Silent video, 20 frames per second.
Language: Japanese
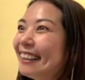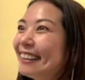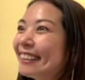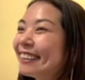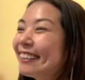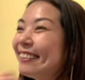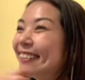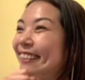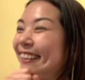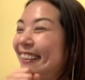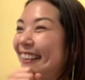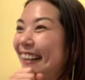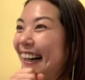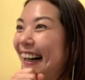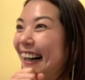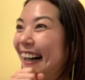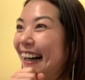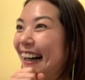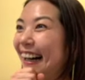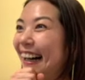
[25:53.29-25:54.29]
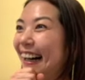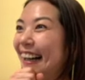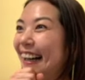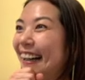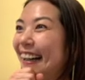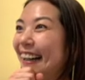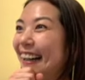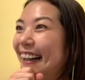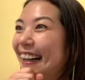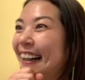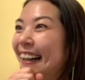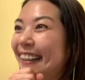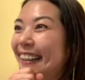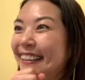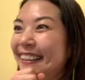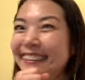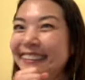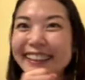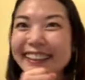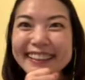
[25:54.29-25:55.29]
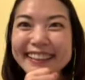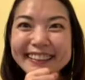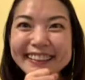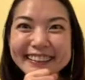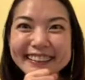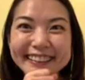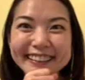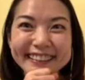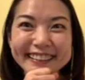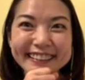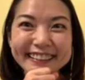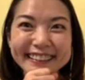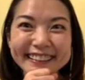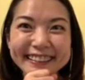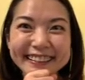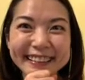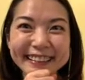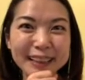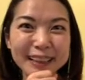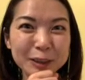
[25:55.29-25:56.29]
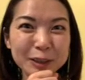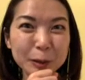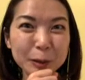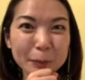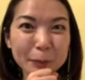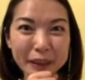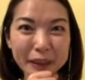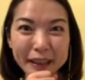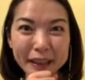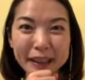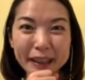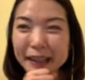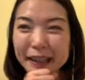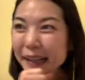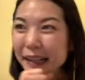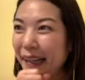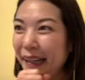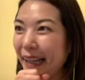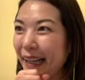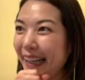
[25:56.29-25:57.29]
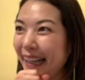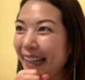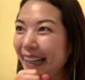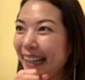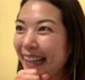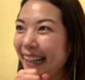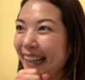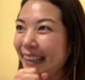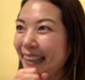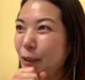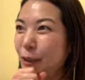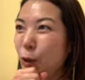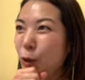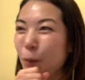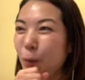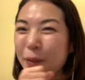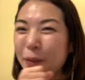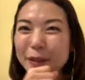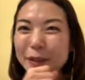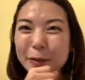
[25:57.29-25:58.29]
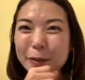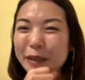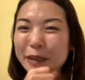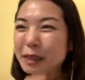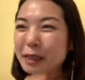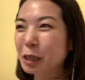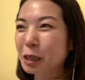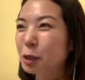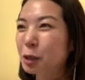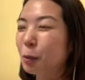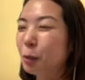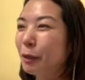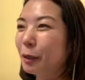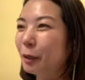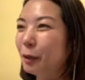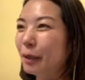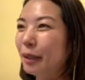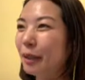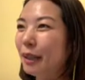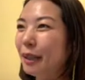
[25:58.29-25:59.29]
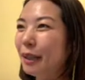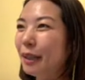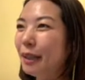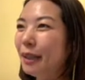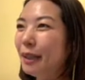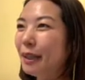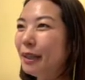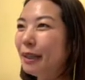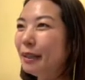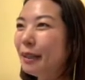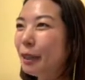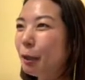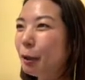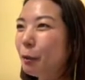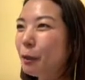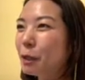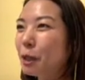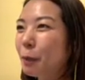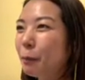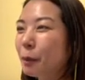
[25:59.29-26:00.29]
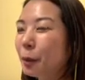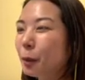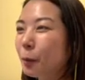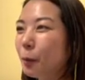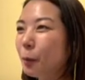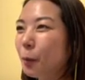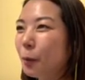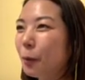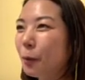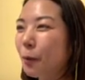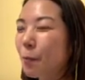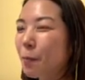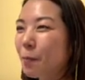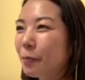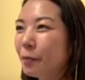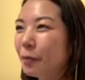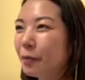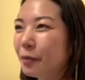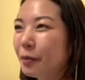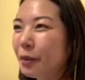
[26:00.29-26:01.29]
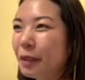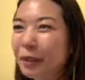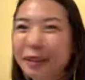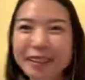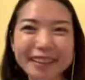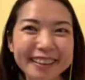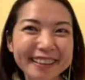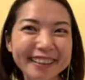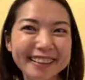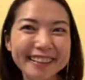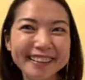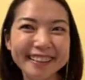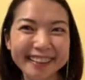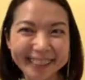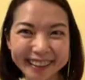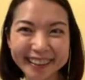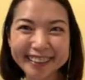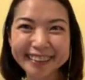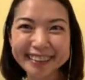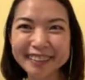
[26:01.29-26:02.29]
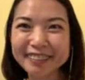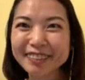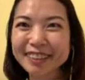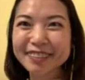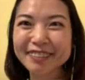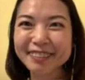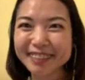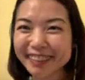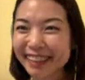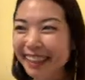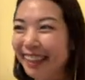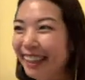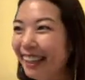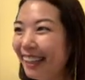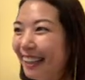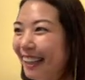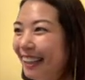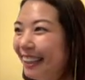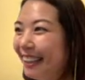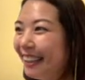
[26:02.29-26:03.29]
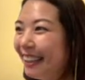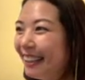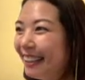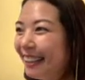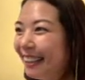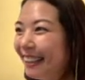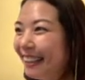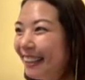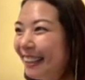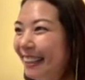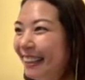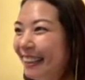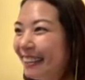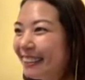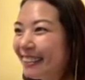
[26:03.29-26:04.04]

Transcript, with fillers: そっか、あれちゃう、ざるそば、そうめんとかざるそばとかね、わさびとネギね入ってますもんね。えー、